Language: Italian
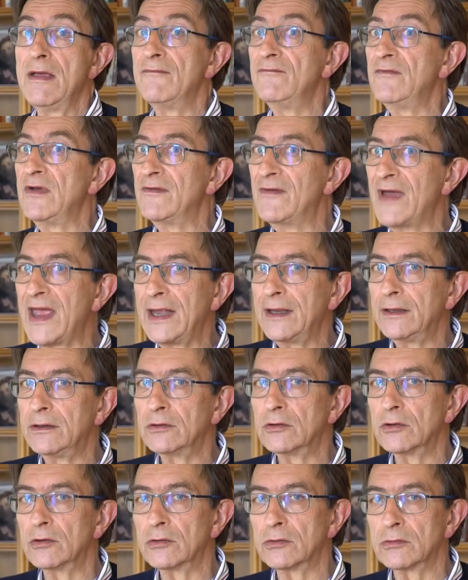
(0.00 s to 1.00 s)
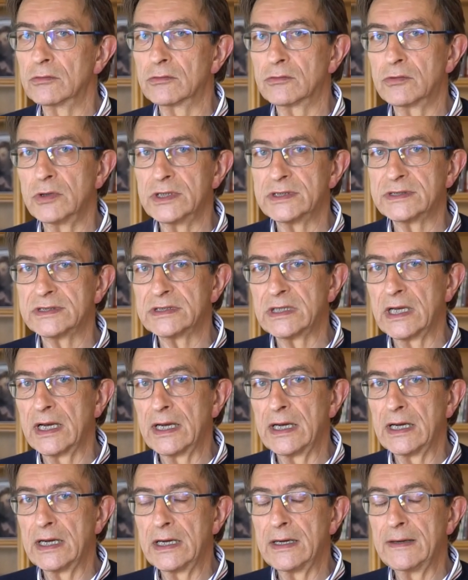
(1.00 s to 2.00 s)
vivendo
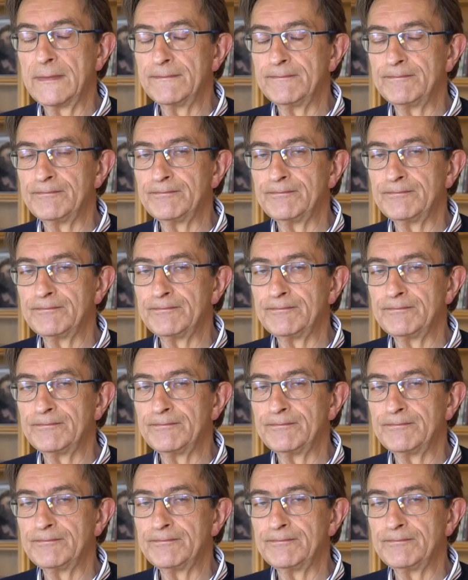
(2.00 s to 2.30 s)
questa